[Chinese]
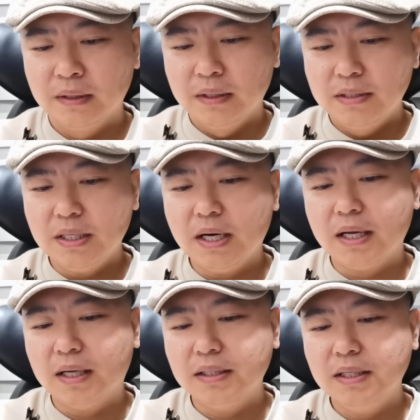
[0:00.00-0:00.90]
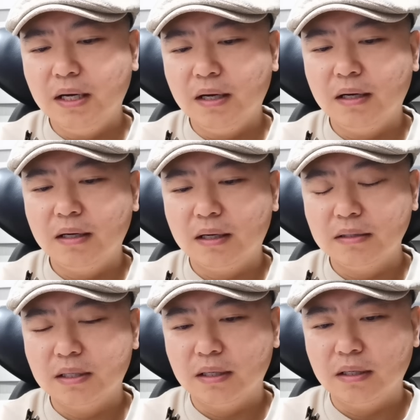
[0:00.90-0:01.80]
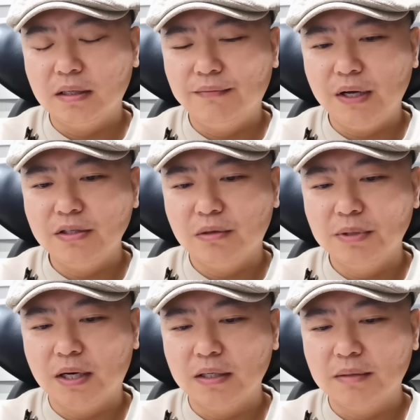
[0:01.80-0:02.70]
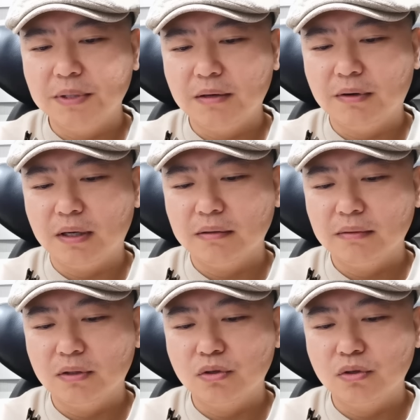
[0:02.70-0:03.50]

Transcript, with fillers: 现在来看呢，央行行长啊和外交部长这个变化啊，